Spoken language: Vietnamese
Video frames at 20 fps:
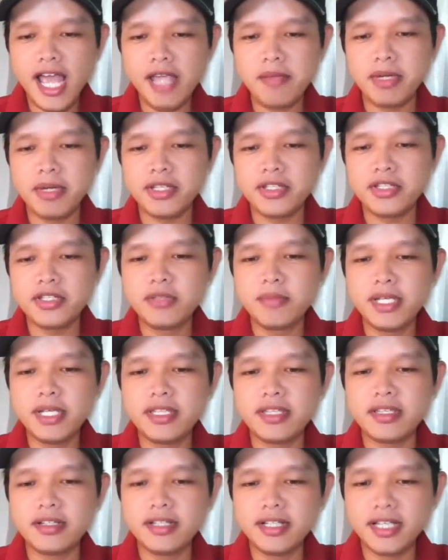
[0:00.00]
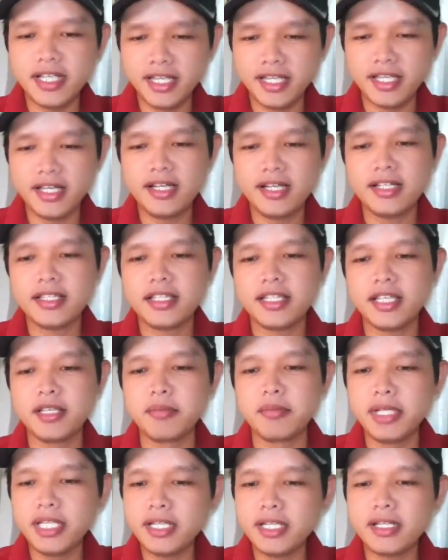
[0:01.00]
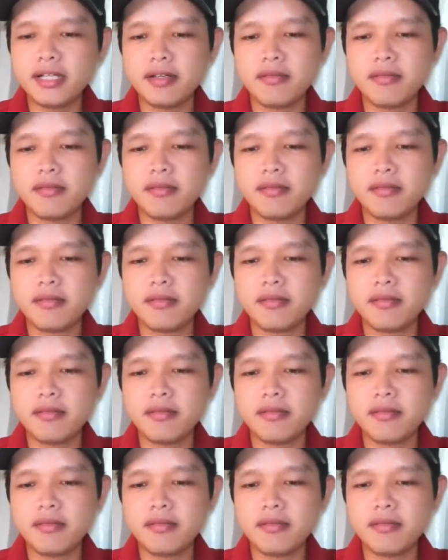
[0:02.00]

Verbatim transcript: mà chưa biết chữ nghĩa thì biết,